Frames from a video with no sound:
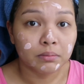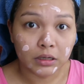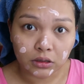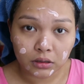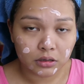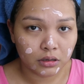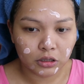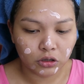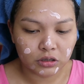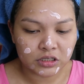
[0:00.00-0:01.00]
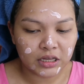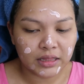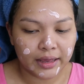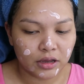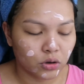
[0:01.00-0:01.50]
But, you know,
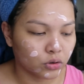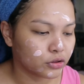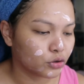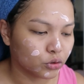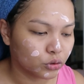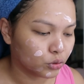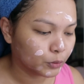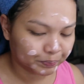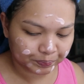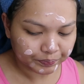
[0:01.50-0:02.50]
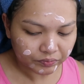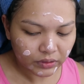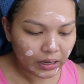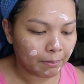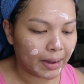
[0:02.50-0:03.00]
still I go through
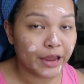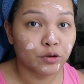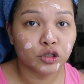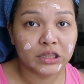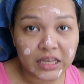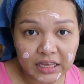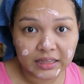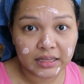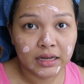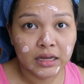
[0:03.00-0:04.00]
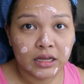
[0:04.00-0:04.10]
my routine.